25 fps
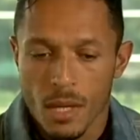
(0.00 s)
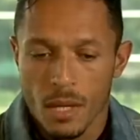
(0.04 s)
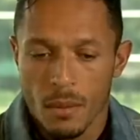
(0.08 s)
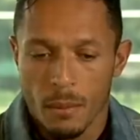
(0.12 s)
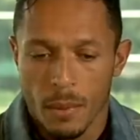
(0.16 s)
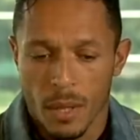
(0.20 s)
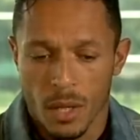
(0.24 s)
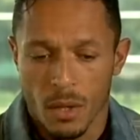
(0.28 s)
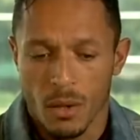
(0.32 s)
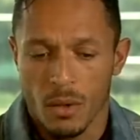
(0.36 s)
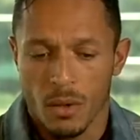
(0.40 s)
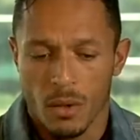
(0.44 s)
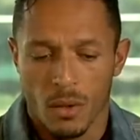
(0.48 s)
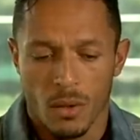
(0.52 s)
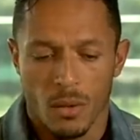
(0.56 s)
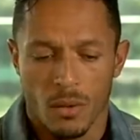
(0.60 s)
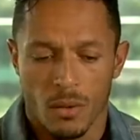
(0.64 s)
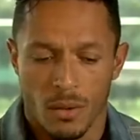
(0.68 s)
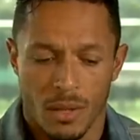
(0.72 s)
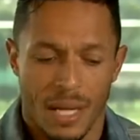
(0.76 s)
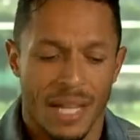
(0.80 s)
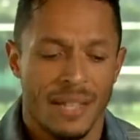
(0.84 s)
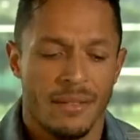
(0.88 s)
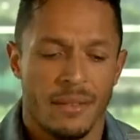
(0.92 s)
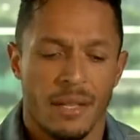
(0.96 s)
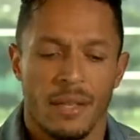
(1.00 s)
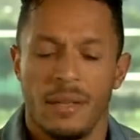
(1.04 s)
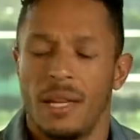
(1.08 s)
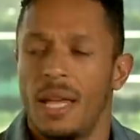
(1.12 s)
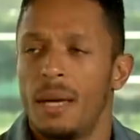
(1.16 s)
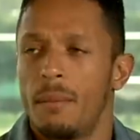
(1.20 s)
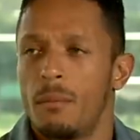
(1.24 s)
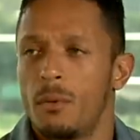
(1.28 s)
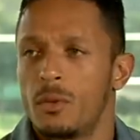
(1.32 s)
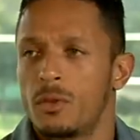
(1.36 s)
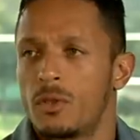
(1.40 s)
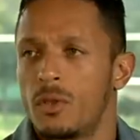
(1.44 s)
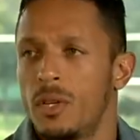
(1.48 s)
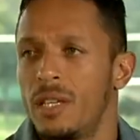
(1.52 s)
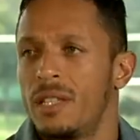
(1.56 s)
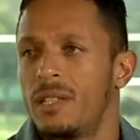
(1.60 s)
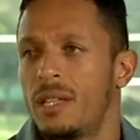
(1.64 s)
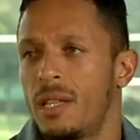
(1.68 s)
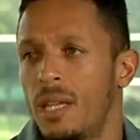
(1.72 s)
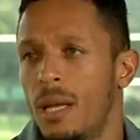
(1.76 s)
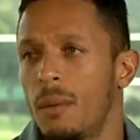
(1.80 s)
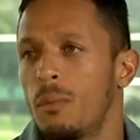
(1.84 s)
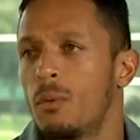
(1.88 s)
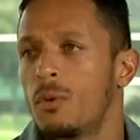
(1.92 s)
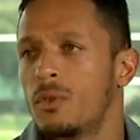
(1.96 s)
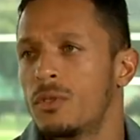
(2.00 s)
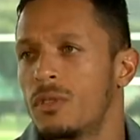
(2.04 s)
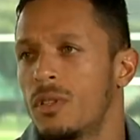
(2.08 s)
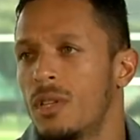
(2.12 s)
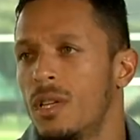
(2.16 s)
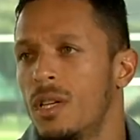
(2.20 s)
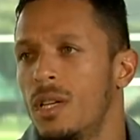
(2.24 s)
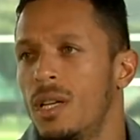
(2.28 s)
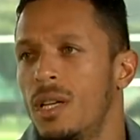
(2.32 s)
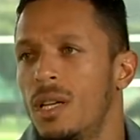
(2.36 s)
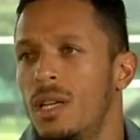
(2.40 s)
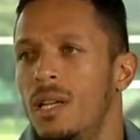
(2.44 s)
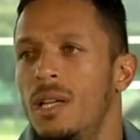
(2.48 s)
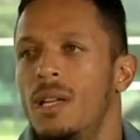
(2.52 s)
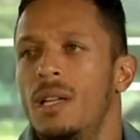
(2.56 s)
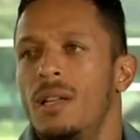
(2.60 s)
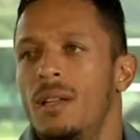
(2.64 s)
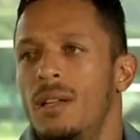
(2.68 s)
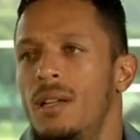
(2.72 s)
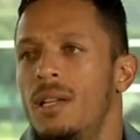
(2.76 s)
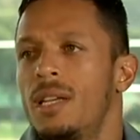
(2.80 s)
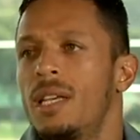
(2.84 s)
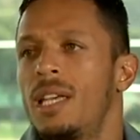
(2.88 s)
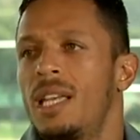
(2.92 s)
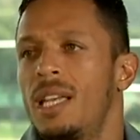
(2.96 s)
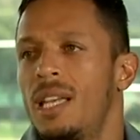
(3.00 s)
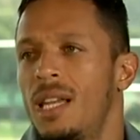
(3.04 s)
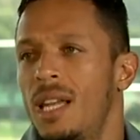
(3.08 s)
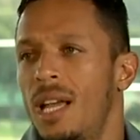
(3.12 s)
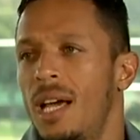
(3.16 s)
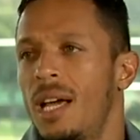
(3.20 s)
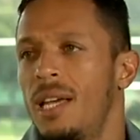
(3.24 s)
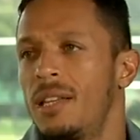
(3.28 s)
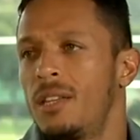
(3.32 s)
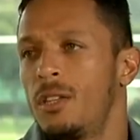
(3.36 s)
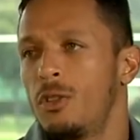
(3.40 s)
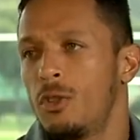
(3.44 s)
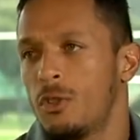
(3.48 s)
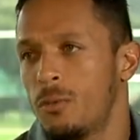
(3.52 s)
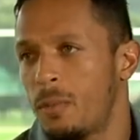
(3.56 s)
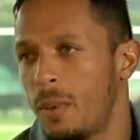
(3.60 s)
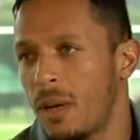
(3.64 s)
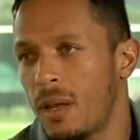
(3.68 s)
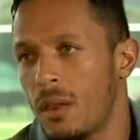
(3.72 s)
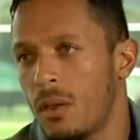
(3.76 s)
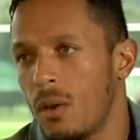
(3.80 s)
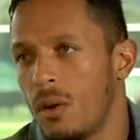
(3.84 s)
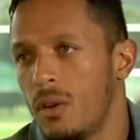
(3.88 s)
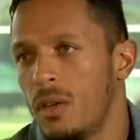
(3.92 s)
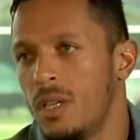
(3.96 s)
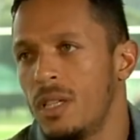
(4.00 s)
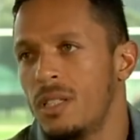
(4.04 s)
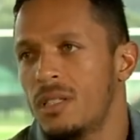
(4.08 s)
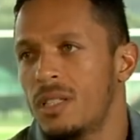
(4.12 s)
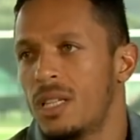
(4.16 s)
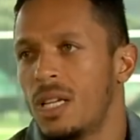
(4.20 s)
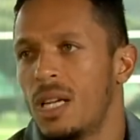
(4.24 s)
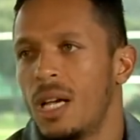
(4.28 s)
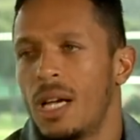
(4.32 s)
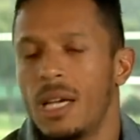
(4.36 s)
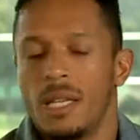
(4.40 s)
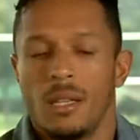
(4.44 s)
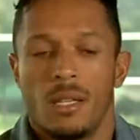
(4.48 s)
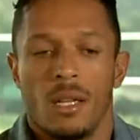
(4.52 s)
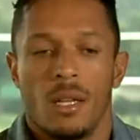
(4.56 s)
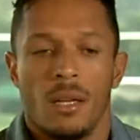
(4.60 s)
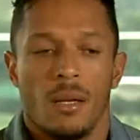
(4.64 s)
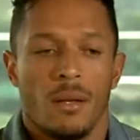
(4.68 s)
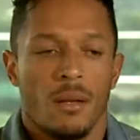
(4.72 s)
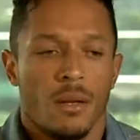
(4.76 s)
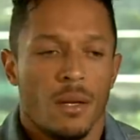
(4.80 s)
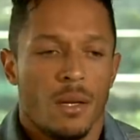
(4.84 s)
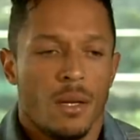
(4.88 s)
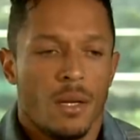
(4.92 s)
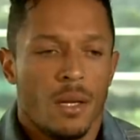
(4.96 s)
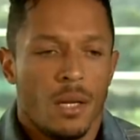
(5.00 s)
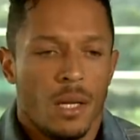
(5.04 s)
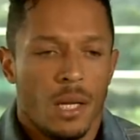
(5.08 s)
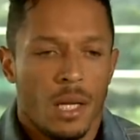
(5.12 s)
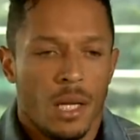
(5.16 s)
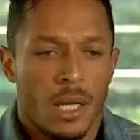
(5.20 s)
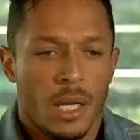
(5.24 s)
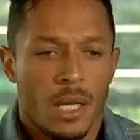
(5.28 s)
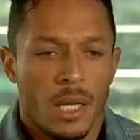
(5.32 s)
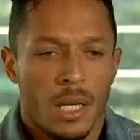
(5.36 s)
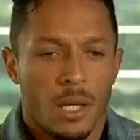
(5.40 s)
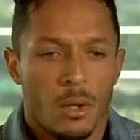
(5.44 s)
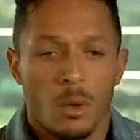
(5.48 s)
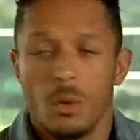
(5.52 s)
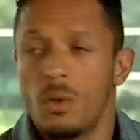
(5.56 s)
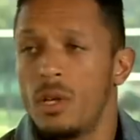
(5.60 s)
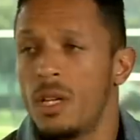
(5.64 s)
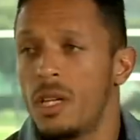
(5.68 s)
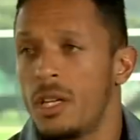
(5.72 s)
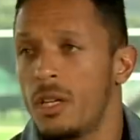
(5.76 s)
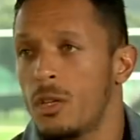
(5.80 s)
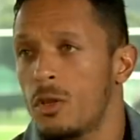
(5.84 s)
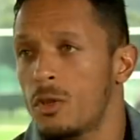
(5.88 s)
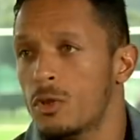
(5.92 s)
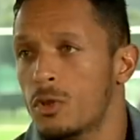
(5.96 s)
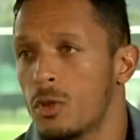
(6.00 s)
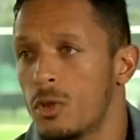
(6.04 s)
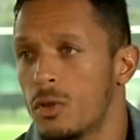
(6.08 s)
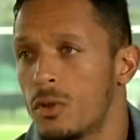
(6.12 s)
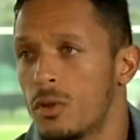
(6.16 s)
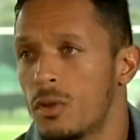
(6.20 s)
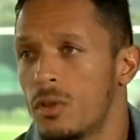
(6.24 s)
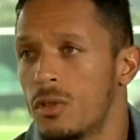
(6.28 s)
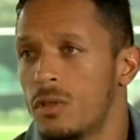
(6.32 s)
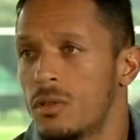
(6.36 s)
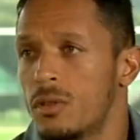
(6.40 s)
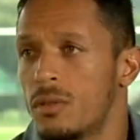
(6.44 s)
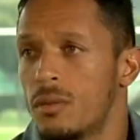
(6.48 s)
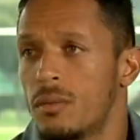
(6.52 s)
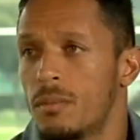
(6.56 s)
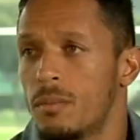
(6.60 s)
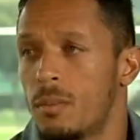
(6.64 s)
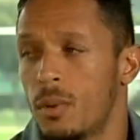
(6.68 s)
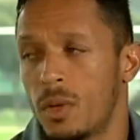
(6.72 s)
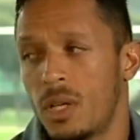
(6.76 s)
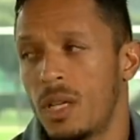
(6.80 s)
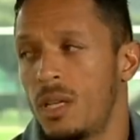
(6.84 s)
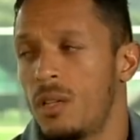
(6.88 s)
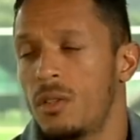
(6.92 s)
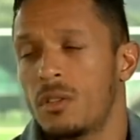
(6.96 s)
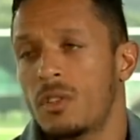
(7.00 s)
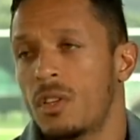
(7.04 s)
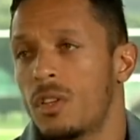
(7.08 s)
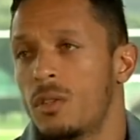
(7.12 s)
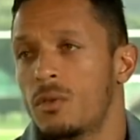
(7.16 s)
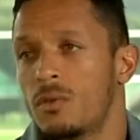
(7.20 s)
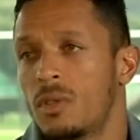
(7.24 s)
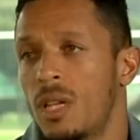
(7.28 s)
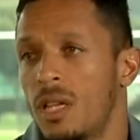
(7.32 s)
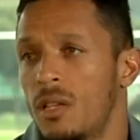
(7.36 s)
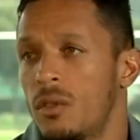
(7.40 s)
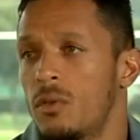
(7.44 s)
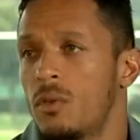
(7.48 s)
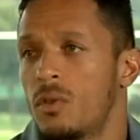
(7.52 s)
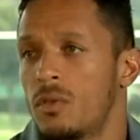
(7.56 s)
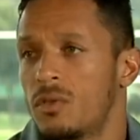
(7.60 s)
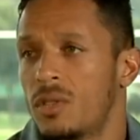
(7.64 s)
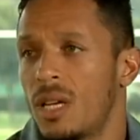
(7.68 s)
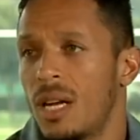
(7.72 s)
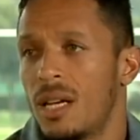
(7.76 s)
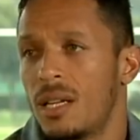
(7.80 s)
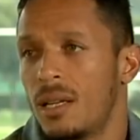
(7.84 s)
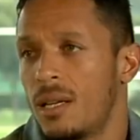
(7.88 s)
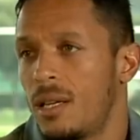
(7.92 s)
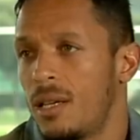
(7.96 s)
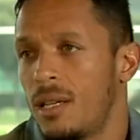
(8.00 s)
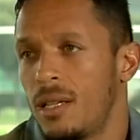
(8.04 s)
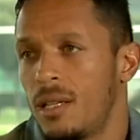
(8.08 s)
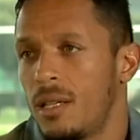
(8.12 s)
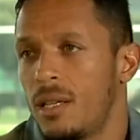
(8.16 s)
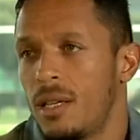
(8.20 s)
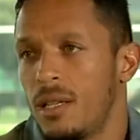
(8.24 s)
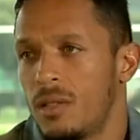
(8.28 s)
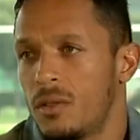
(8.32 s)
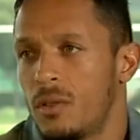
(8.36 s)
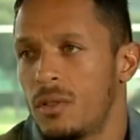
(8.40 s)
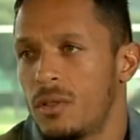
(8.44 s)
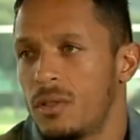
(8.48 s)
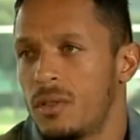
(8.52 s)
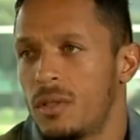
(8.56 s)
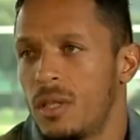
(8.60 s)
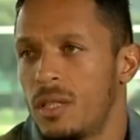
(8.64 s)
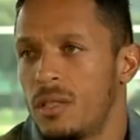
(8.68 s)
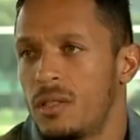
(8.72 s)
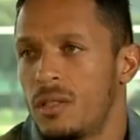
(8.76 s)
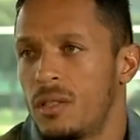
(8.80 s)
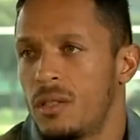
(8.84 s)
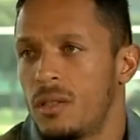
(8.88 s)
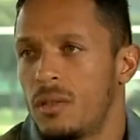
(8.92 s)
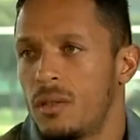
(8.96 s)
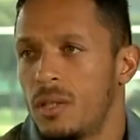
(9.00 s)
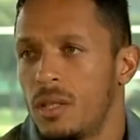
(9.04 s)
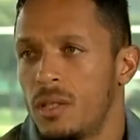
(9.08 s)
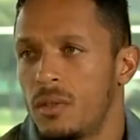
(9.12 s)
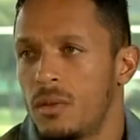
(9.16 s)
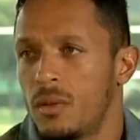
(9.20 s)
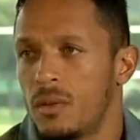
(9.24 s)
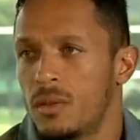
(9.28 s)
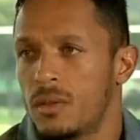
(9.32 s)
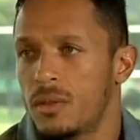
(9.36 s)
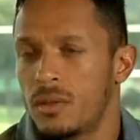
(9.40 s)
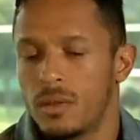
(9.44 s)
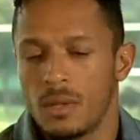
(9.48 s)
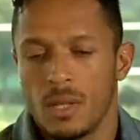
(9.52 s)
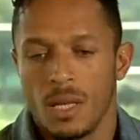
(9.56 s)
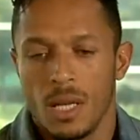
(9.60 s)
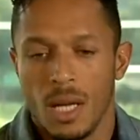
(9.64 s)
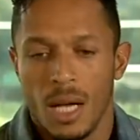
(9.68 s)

Pero entendemos, entendemos que la gente nos presione, que la gente eh, dude de nosotros, porque los resultados no salen. Eso es, eso, eso es